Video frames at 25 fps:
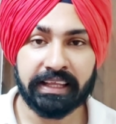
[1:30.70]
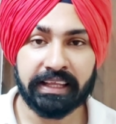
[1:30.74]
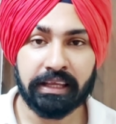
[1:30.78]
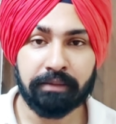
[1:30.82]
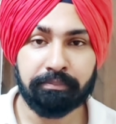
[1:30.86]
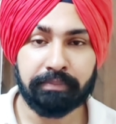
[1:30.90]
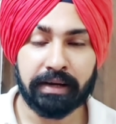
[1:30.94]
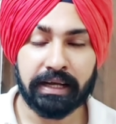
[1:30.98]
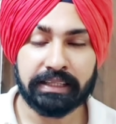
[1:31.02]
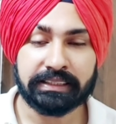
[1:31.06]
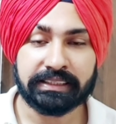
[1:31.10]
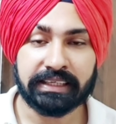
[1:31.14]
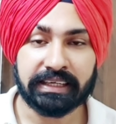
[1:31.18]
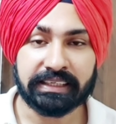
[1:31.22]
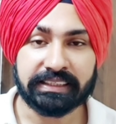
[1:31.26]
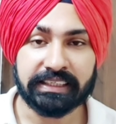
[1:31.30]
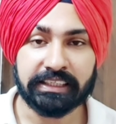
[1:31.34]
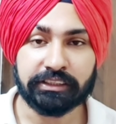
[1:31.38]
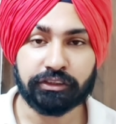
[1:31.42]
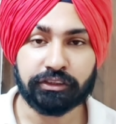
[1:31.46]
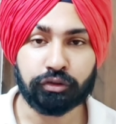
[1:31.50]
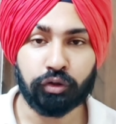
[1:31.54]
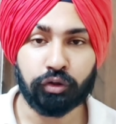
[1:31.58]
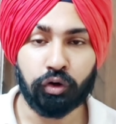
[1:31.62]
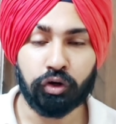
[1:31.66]
की बात
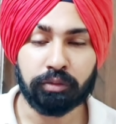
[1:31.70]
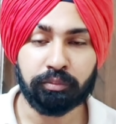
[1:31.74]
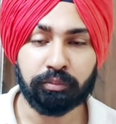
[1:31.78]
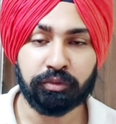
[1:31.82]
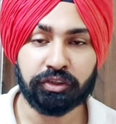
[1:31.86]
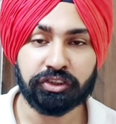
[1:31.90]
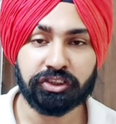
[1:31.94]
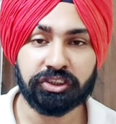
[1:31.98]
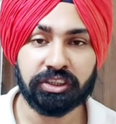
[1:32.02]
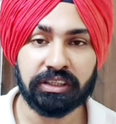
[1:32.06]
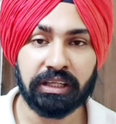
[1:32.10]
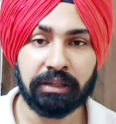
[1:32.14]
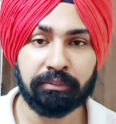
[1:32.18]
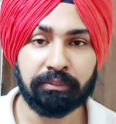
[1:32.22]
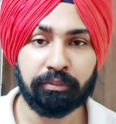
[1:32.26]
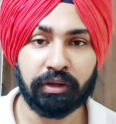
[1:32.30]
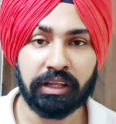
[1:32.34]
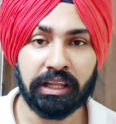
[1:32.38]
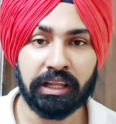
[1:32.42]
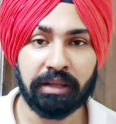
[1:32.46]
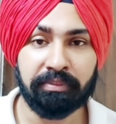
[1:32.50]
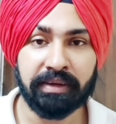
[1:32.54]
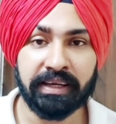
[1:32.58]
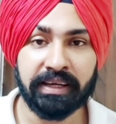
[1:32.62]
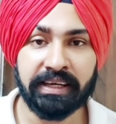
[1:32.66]
करते हैं स्कॉट मोरिसन ने
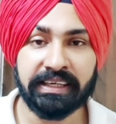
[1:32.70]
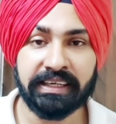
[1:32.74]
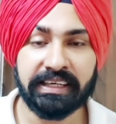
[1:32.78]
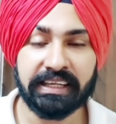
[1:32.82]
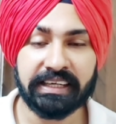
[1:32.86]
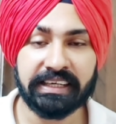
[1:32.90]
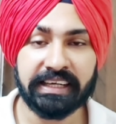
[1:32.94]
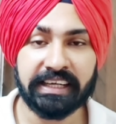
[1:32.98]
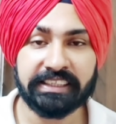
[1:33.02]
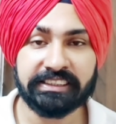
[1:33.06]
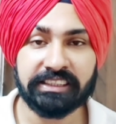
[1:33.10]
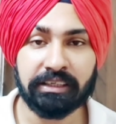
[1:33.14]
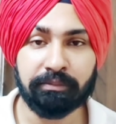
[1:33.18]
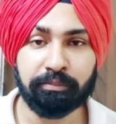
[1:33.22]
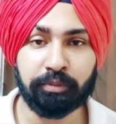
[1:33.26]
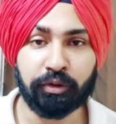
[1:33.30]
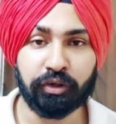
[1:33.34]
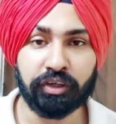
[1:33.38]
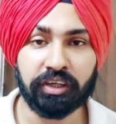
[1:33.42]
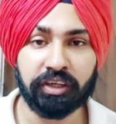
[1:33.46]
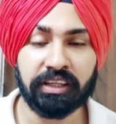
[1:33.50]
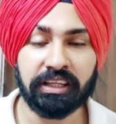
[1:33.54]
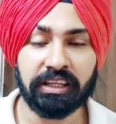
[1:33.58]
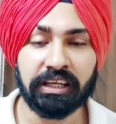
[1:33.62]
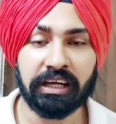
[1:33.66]
बोला भाई इंटरनेशनल
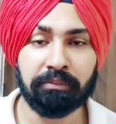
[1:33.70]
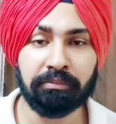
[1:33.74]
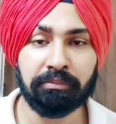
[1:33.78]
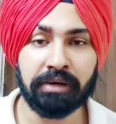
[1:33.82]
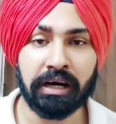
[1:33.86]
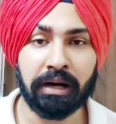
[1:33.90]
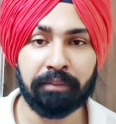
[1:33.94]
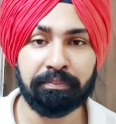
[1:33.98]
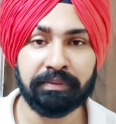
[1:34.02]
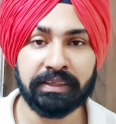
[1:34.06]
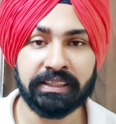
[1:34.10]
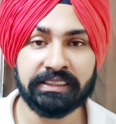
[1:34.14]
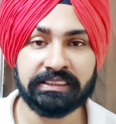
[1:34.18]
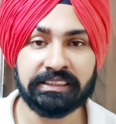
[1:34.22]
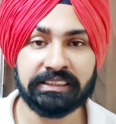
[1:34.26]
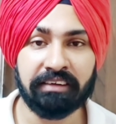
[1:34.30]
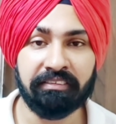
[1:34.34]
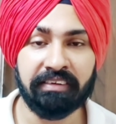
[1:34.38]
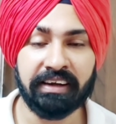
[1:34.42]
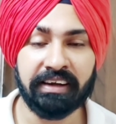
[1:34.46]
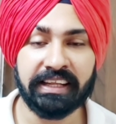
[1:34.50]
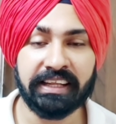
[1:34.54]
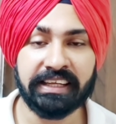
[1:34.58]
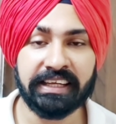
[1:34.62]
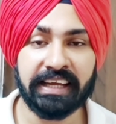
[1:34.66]
बॉर्डर तो हम अपने
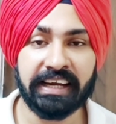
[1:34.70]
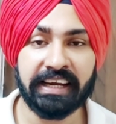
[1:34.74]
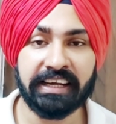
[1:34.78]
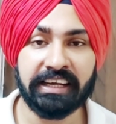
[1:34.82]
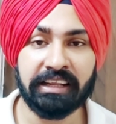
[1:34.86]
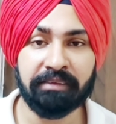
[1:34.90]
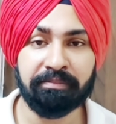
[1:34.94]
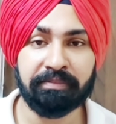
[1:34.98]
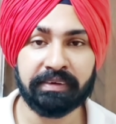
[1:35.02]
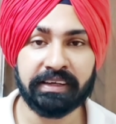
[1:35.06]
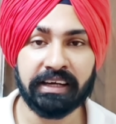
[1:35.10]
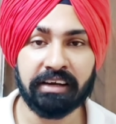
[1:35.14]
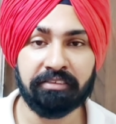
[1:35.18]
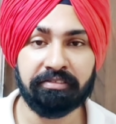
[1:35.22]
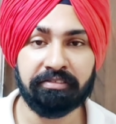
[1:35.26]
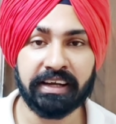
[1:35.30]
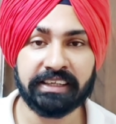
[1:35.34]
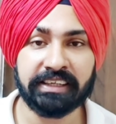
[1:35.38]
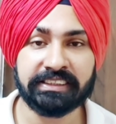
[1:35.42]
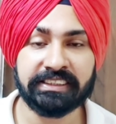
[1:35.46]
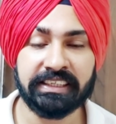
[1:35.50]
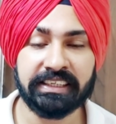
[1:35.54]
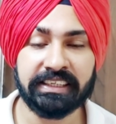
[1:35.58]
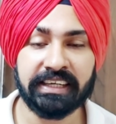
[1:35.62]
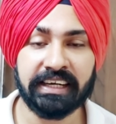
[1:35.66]
70-80 परसेंट
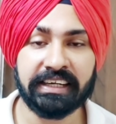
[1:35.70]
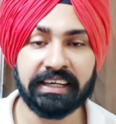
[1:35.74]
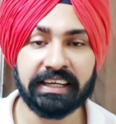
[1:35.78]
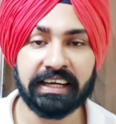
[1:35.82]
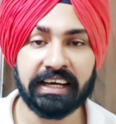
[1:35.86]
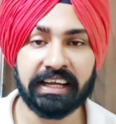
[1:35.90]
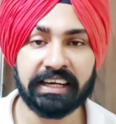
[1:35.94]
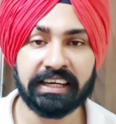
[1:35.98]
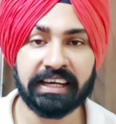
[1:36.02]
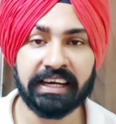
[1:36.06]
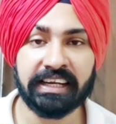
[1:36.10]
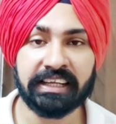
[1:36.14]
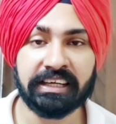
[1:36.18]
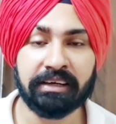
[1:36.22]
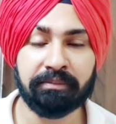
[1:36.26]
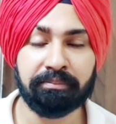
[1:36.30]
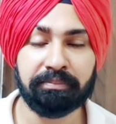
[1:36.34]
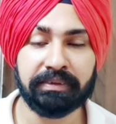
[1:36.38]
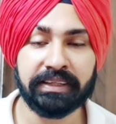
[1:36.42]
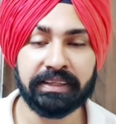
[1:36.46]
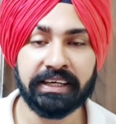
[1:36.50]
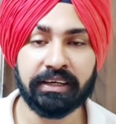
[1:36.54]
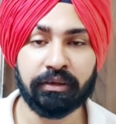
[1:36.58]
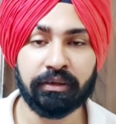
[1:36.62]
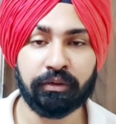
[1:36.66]
वैक्सीन के टारगेट
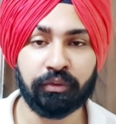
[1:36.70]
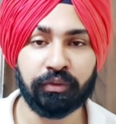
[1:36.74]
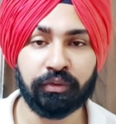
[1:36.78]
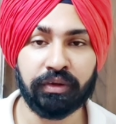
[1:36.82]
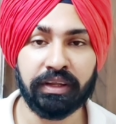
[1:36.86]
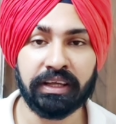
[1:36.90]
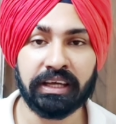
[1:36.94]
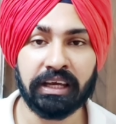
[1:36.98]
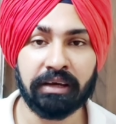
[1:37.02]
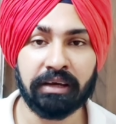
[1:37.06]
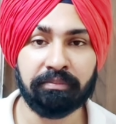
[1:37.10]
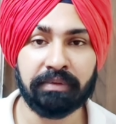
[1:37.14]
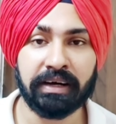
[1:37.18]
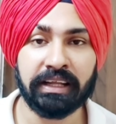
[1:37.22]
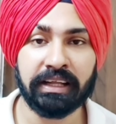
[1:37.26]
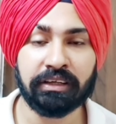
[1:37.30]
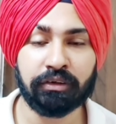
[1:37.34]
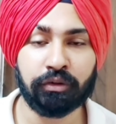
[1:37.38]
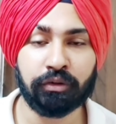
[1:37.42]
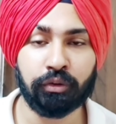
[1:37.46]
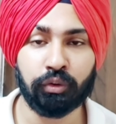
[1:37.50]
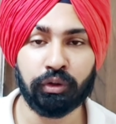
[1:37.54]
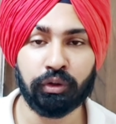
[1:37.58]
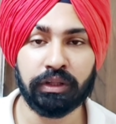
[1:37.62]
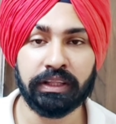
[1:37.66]
कंप्लीट होने के
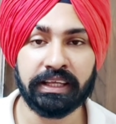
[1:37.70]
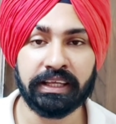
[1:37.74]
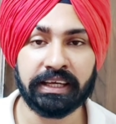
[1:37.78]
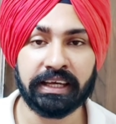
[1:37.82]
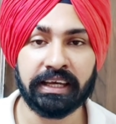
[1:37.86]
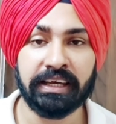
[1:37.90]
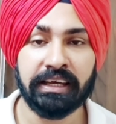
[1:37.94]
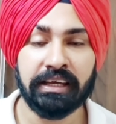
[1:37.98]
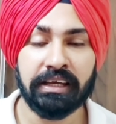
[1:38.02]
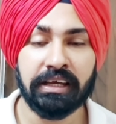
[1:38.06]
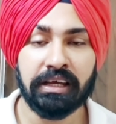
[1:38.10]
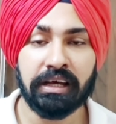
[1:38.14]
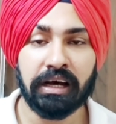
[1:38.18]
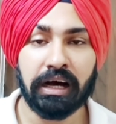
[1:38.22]
बाद खोल देंगे